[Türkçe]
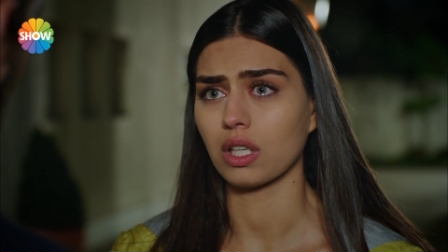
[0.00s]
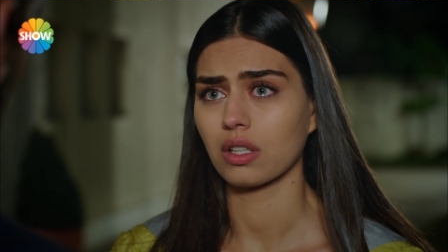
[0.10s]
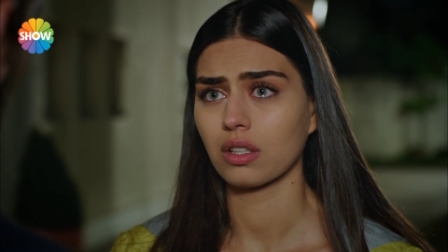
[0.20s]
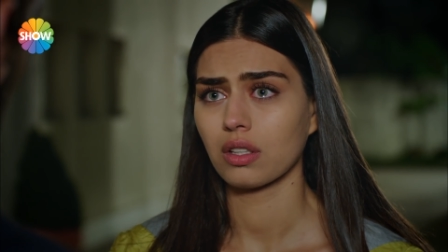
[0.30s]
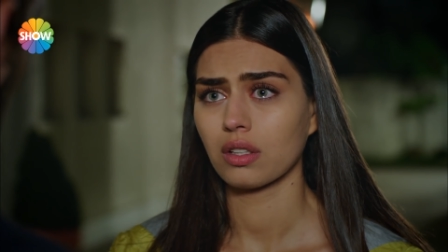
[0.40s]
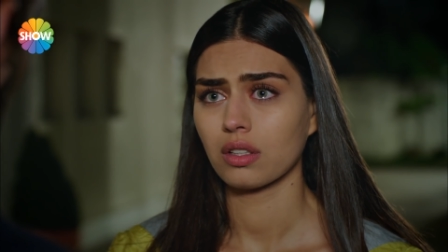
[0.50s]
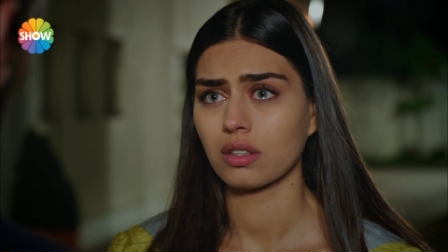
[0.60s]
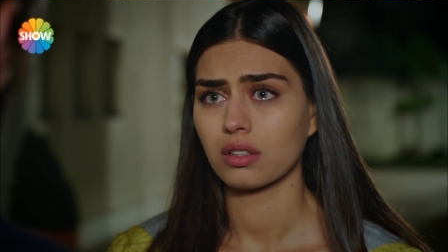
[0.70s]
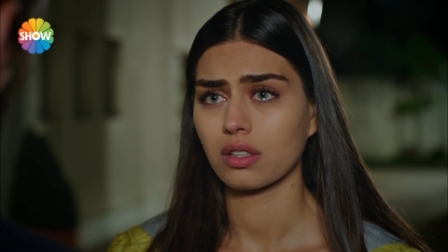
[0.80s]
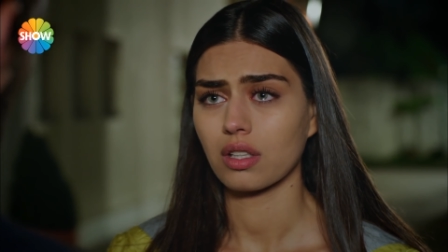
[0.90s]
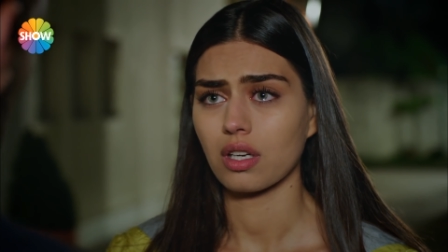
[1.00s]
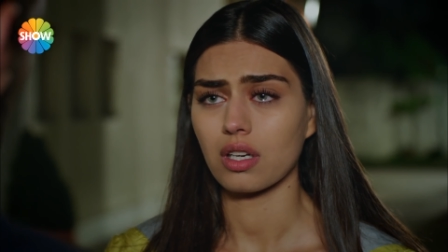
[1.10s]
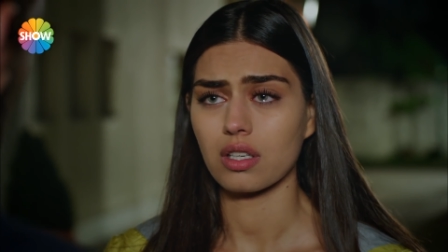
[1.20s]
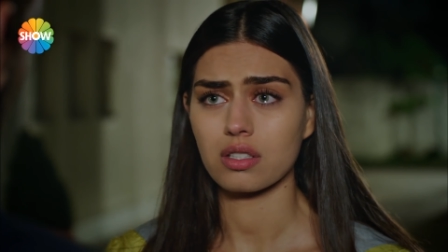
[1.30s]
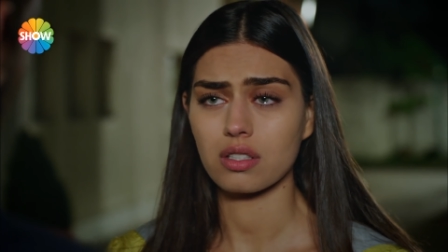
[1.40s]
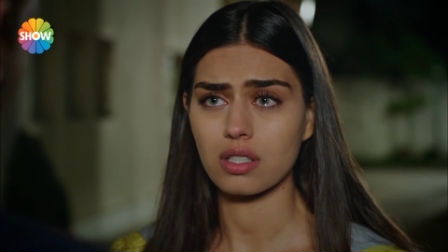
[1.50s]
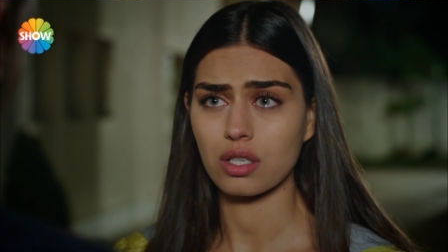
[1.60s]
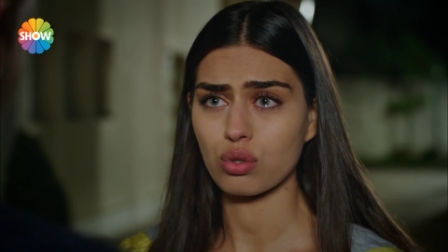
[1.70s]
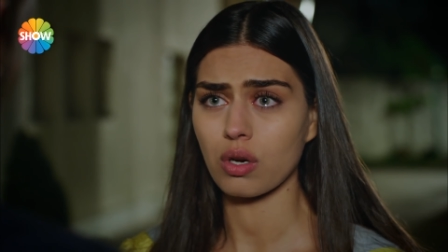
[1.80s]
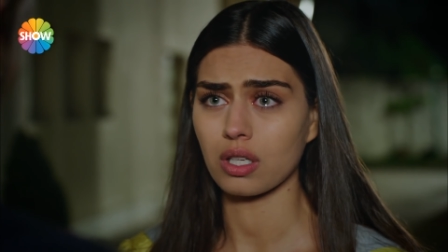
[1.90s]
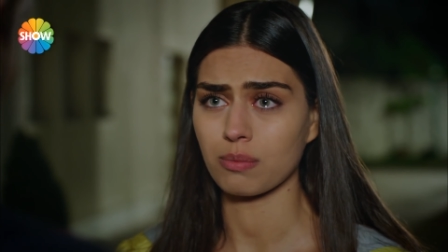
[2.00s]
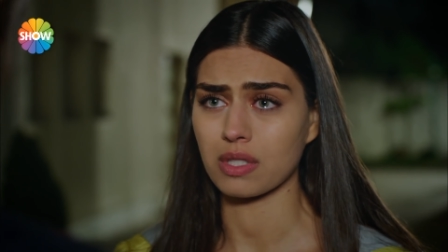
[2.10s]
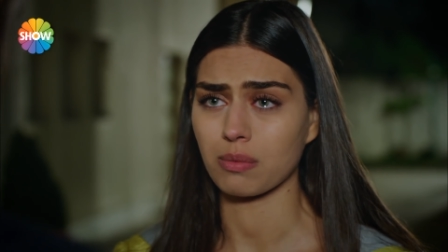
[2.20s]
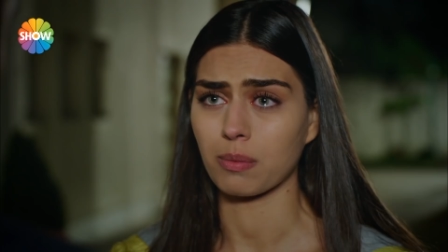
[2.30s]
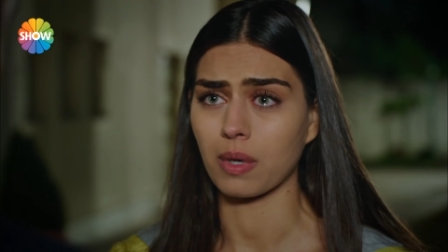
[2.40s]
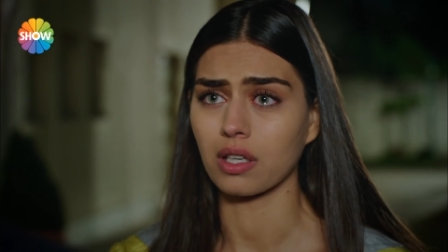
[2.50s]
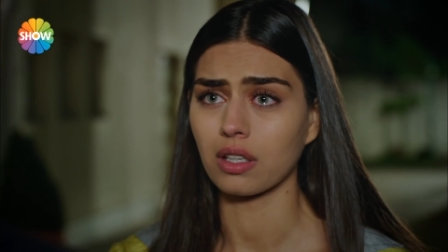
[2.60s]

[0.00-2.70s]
bile. Asıl sen şu halimize bir